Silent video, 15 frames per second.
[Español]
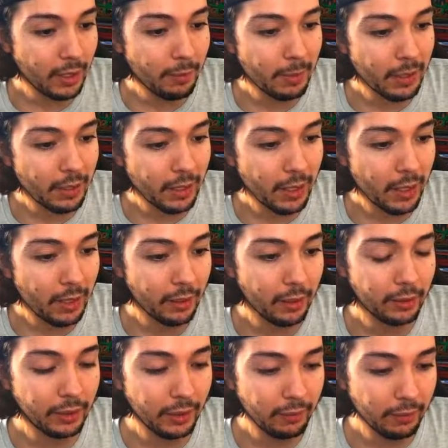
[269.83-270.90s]

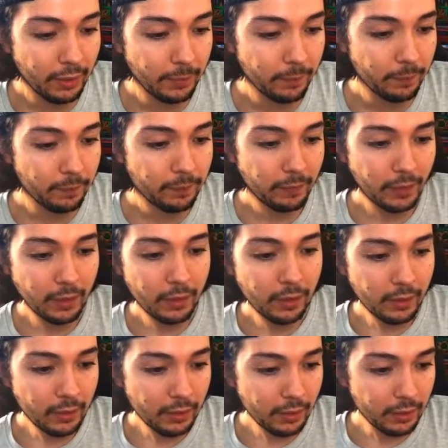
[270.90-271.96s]
MGDB.
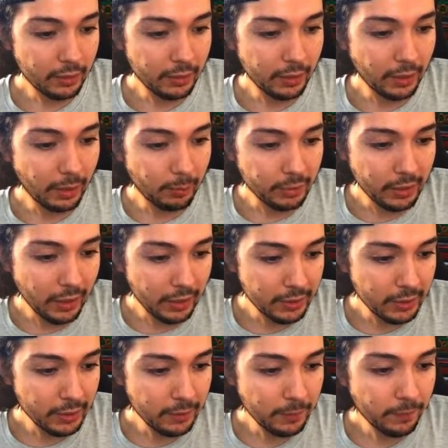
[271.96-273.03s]
Le damos a que
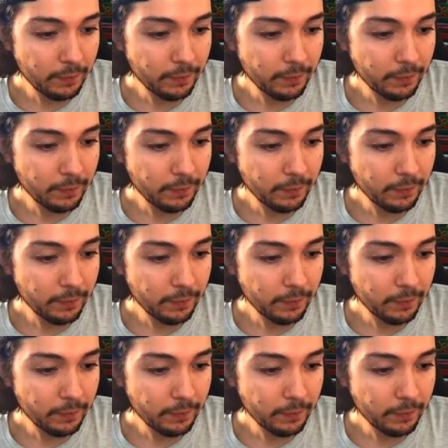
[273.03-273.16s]
sí.